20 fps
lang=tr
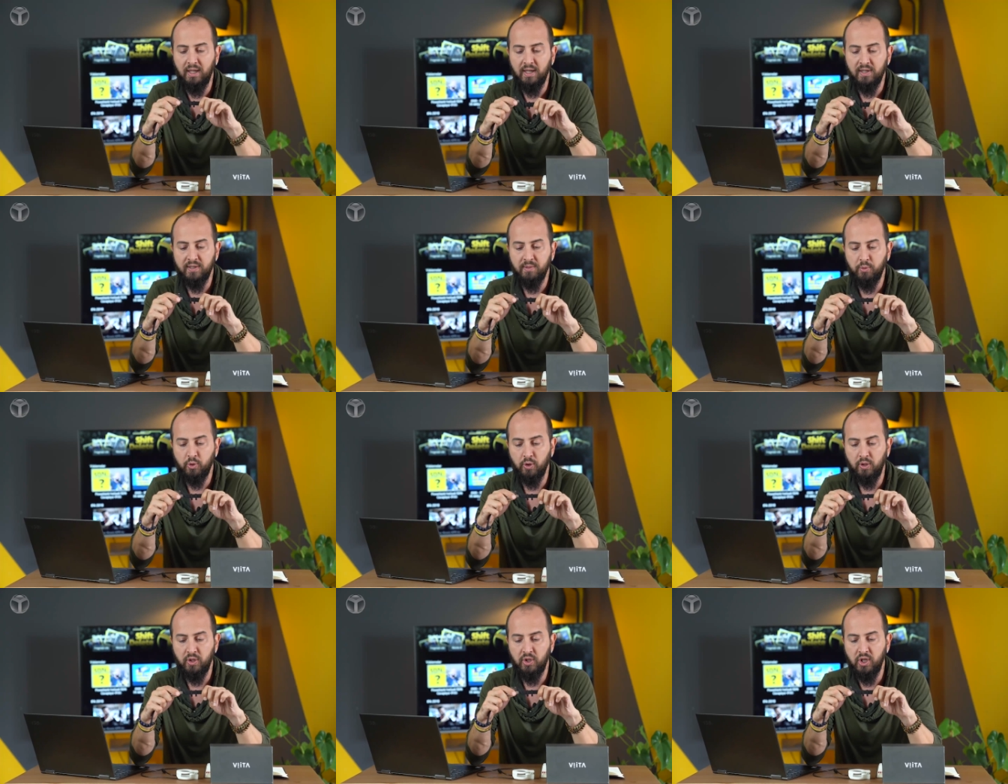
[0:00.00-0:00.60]
lazım.
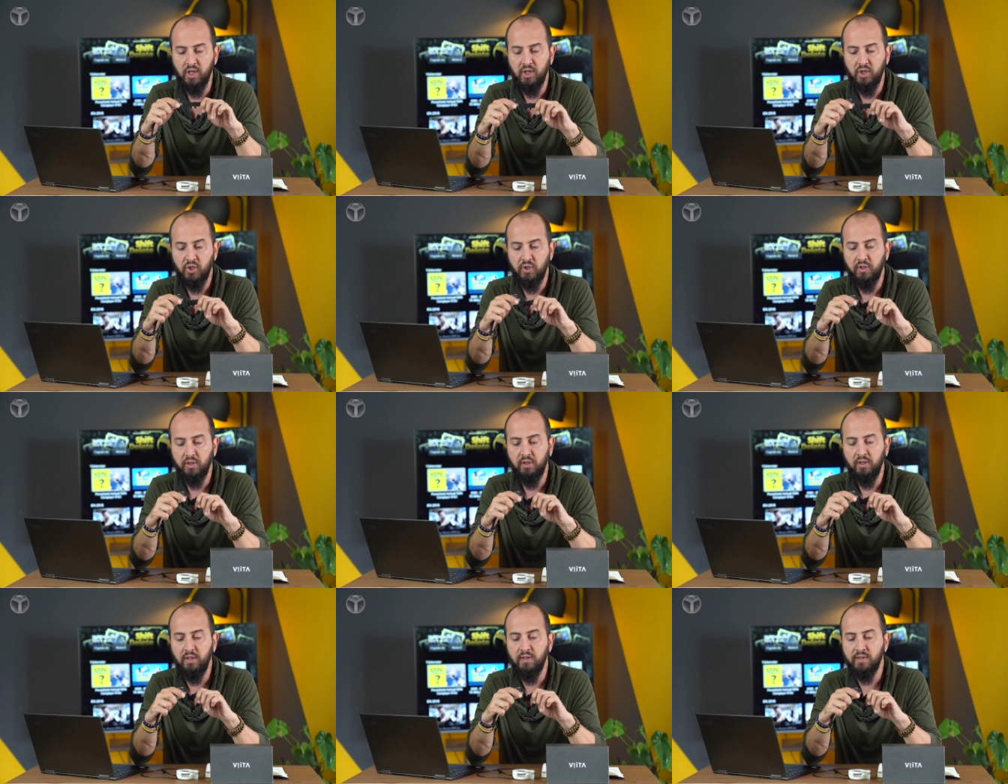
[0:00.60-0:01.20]
Şöyle
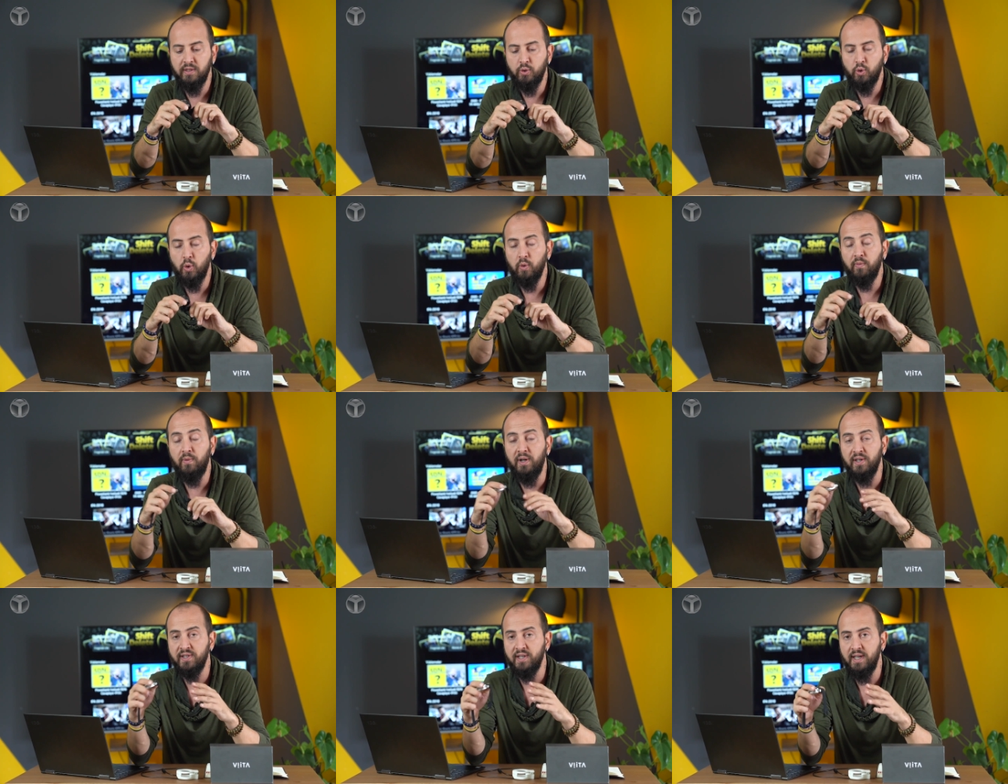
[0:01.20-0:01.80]
çekiştirdiğinizde çok
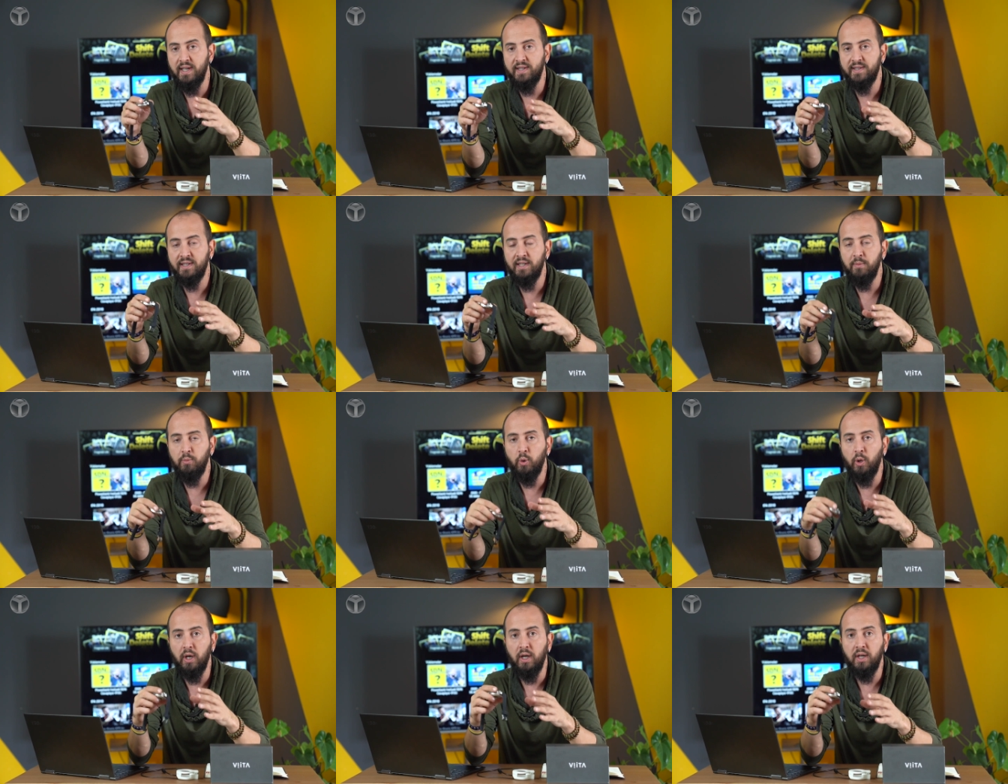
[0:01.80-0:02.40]
fazla
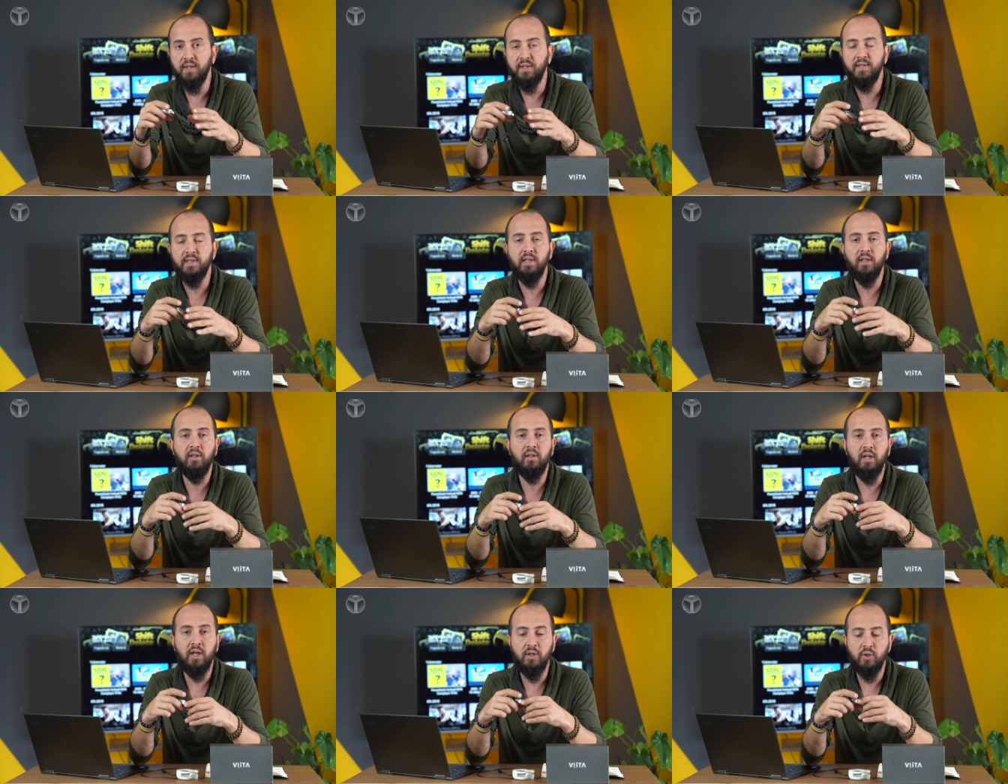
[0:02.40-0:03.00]
esnemiyor. Yani size
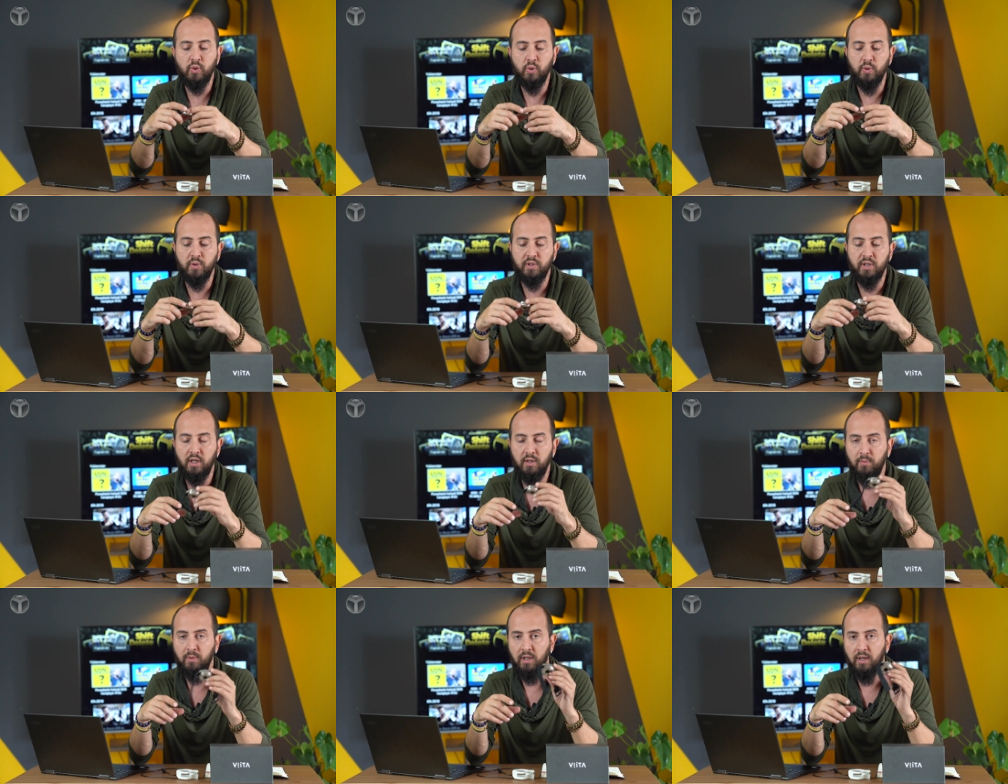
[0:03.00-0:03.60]
direnç
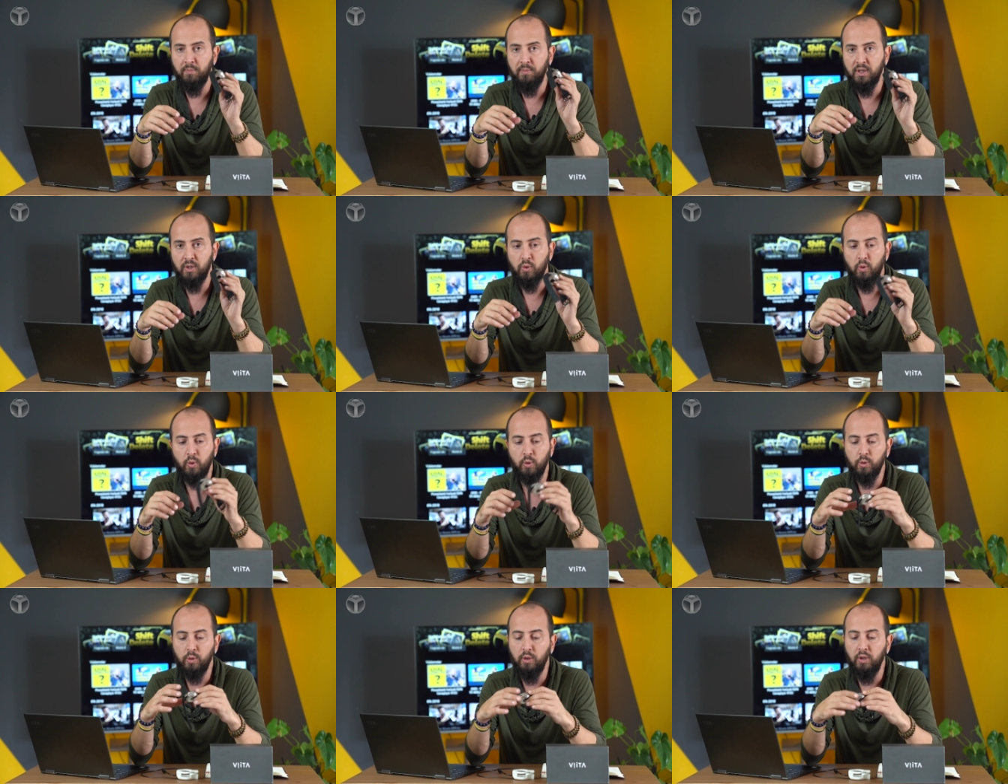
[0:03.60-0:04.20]
gösterebilen bir
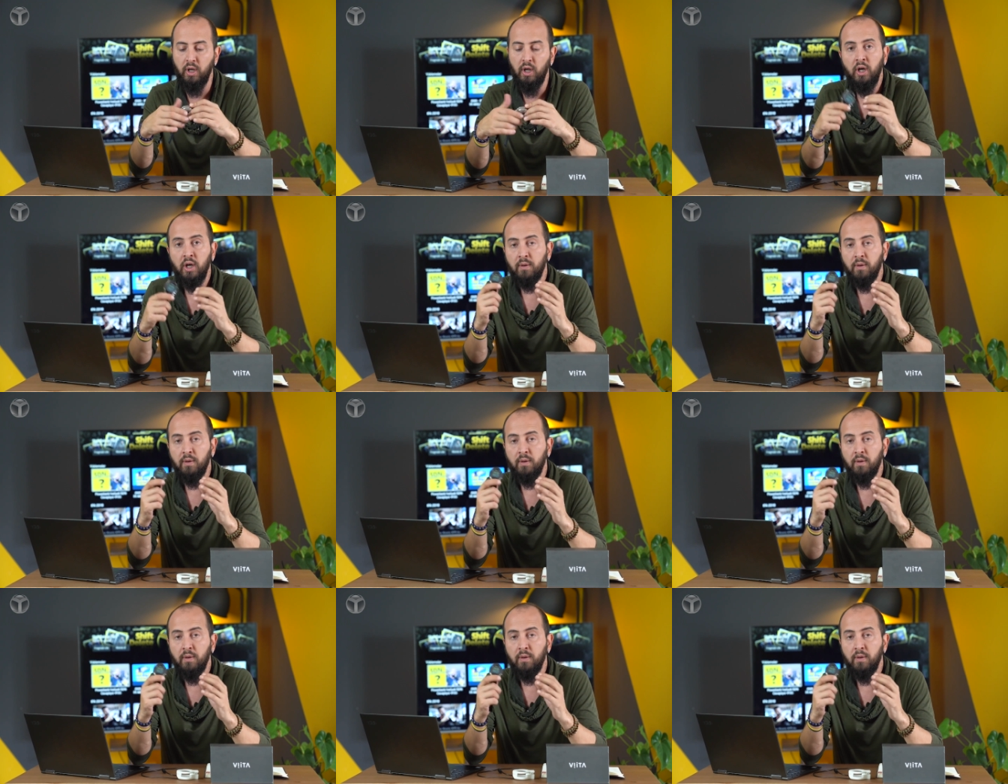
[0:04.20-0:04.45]
kordon.